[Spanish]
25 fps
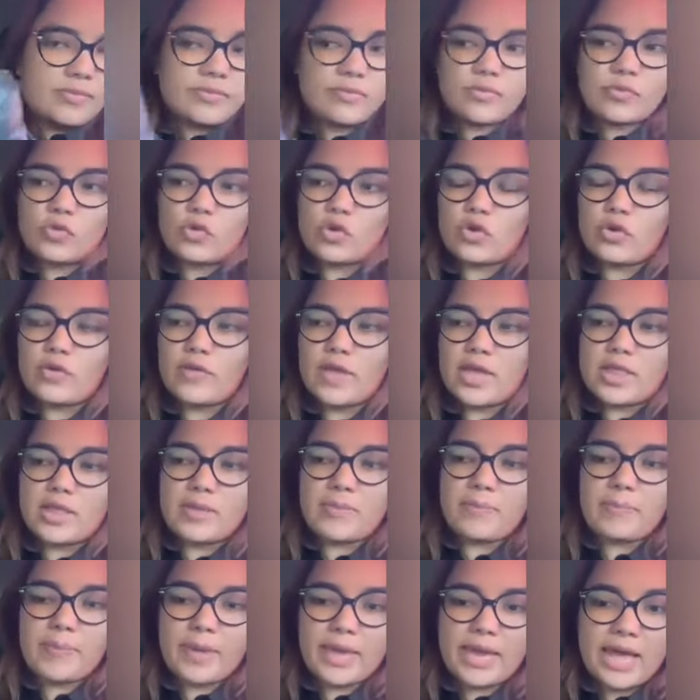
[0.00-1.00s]
Solo
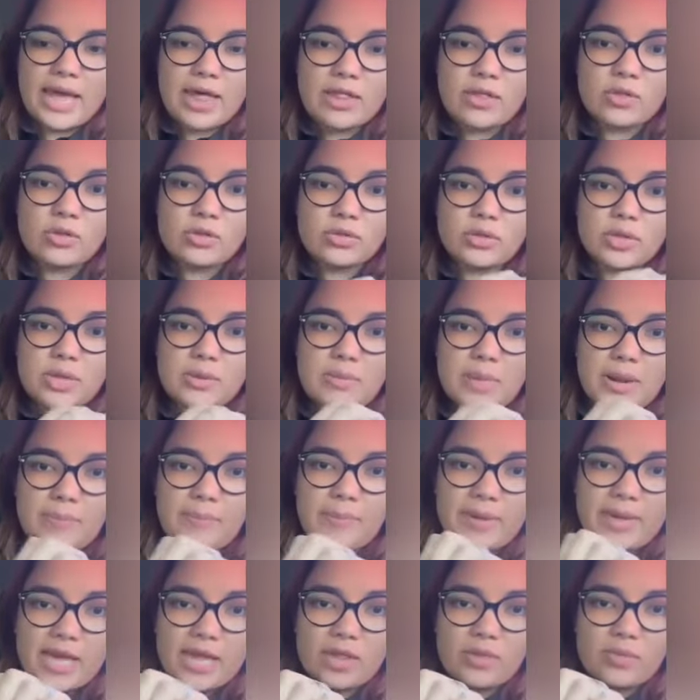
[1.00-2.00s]
vienen pegados y mal
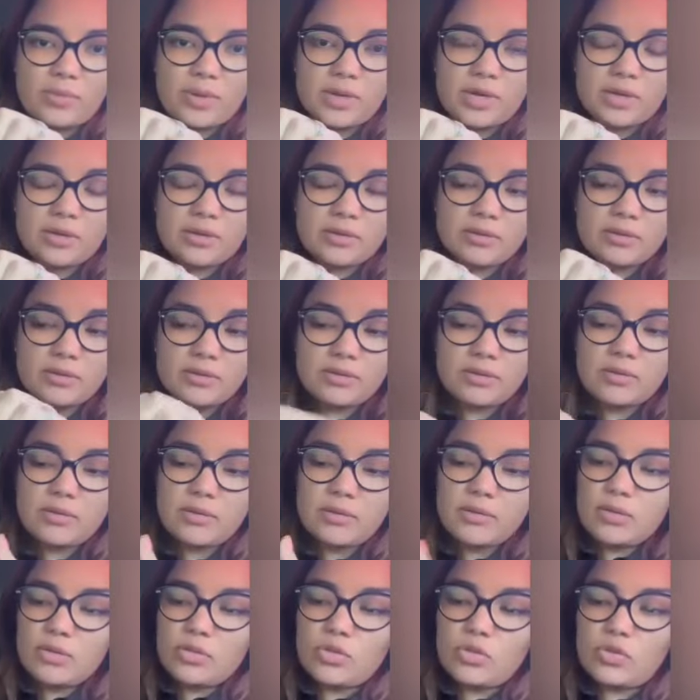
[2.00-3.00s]
pegados, miren.
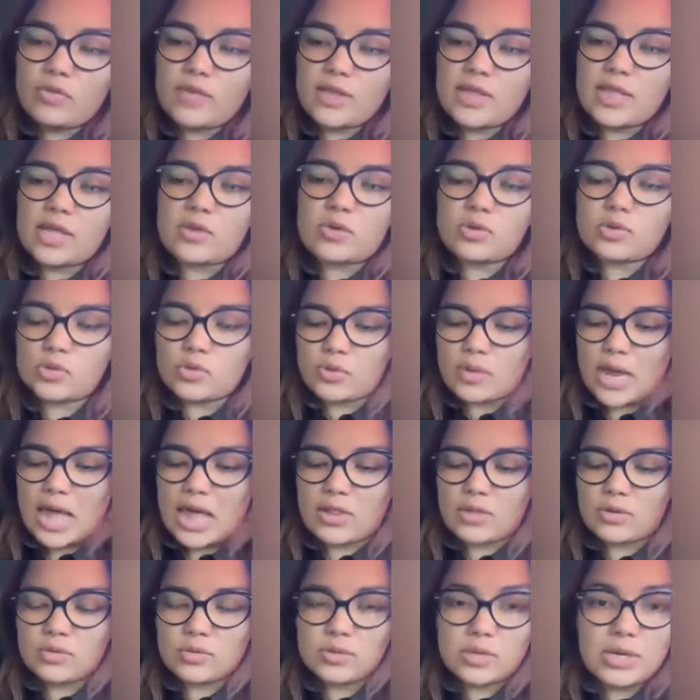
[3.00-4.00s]
No vienen
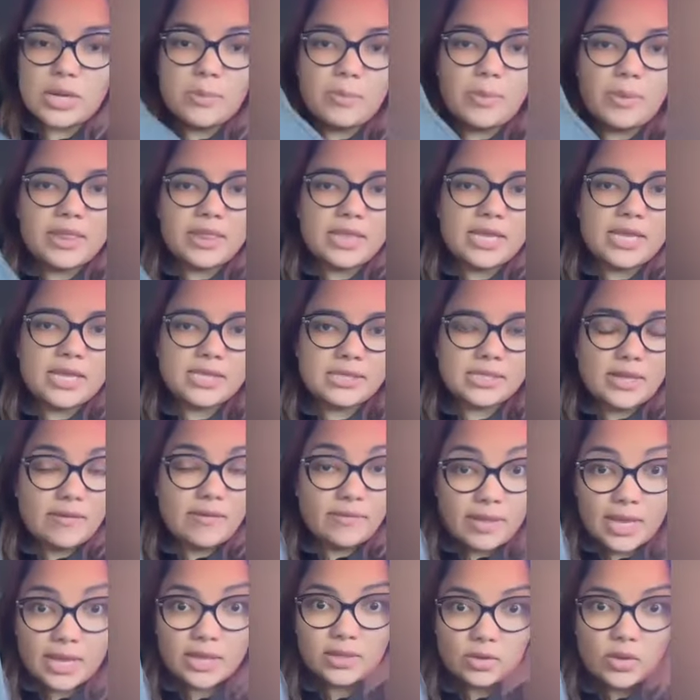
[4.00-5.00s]
costurados. La plantilla está
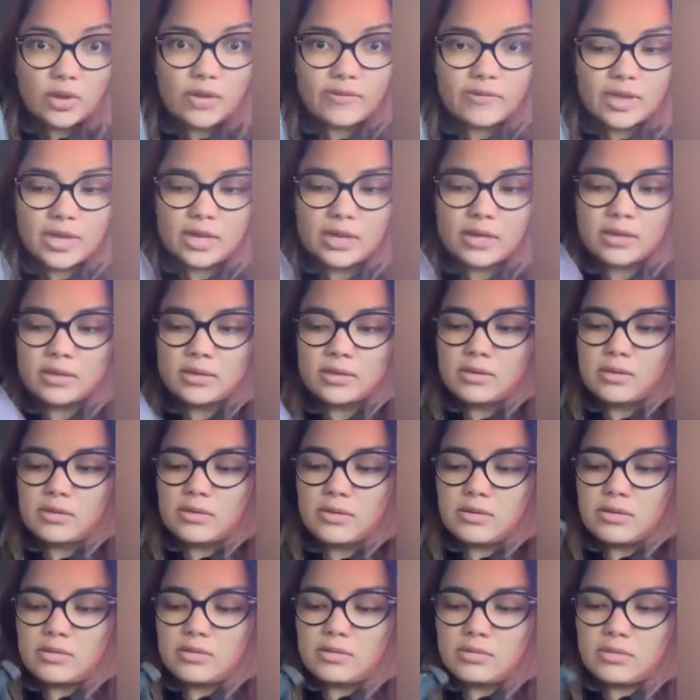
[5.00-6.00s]
bien todavía.
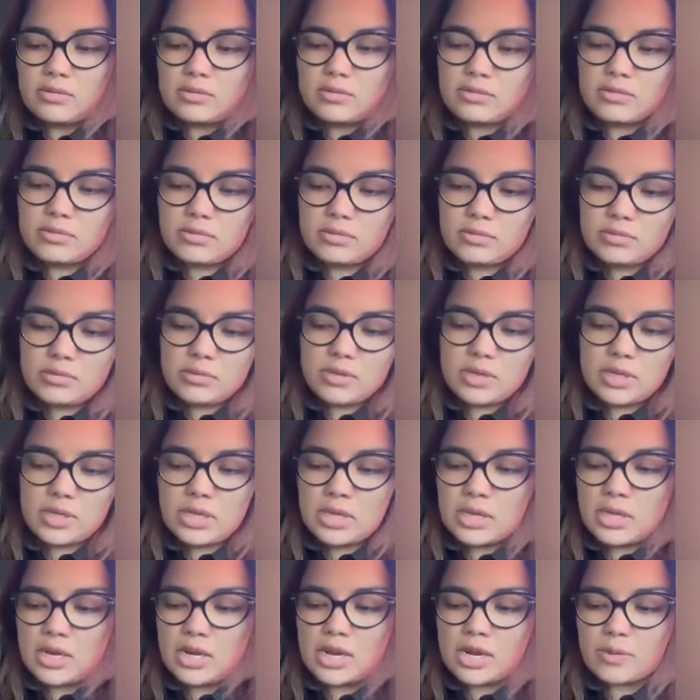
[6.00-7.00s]

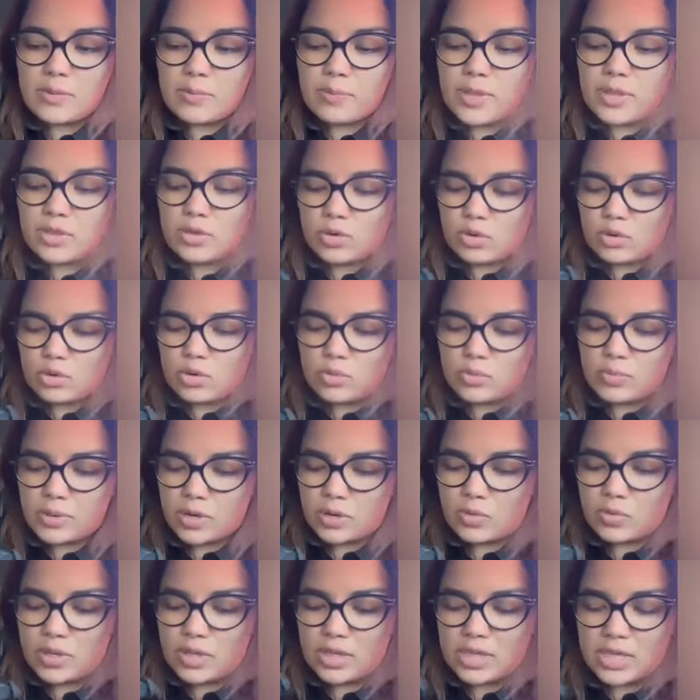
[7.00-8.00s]
Y les repito, los compré
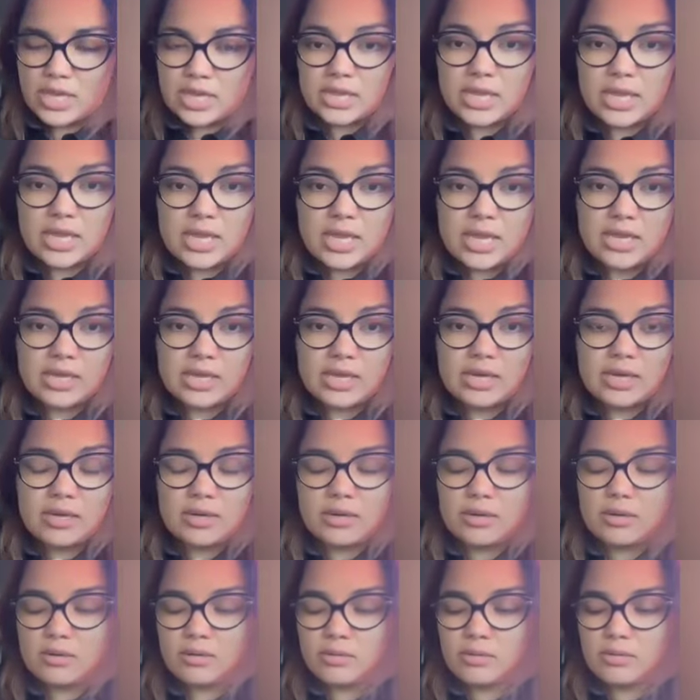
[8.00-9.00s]
en una tienda allí en
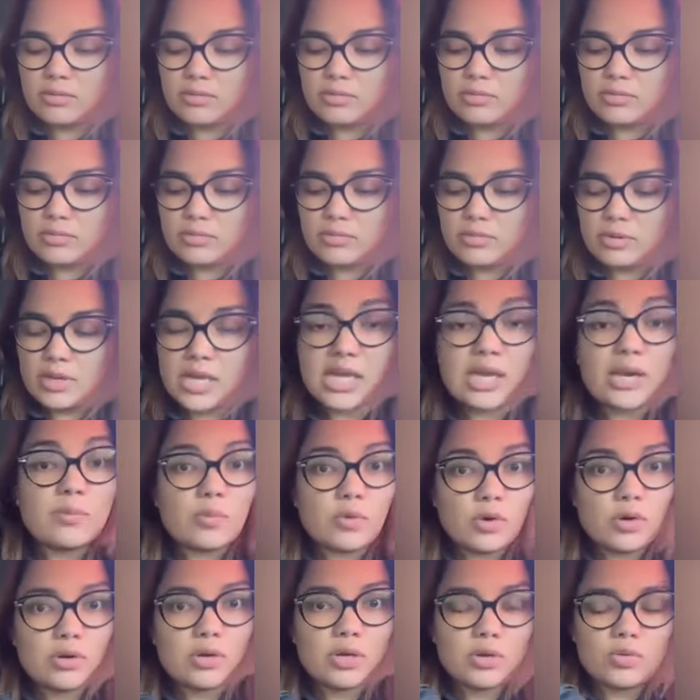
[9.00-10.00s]
el, en el
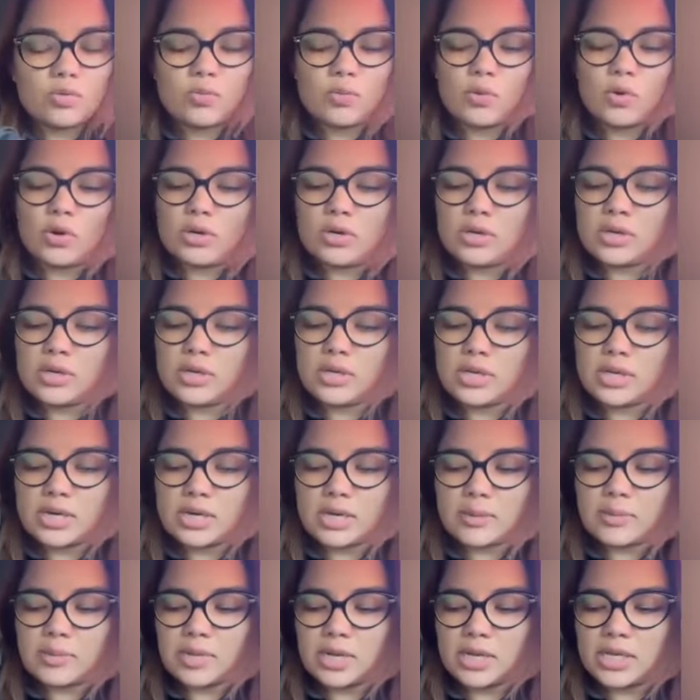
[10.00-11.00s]
aquí en la
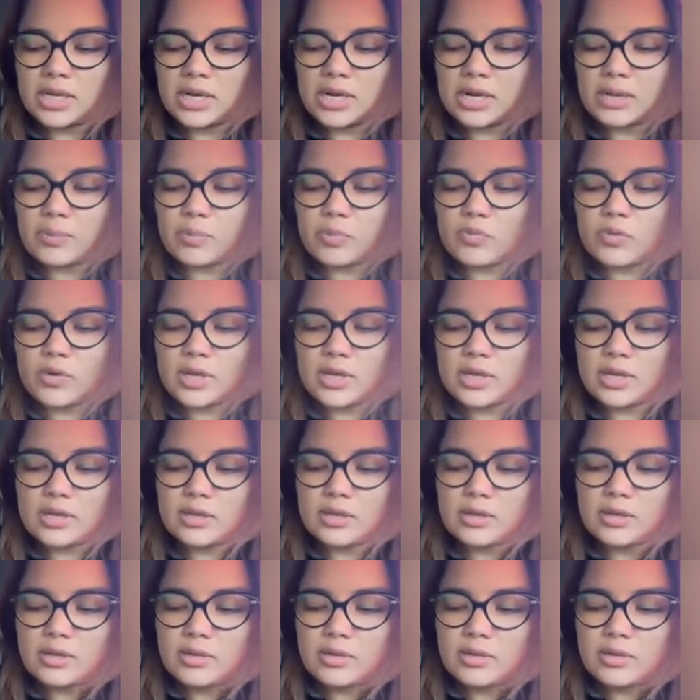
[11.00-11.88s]
capital de la República.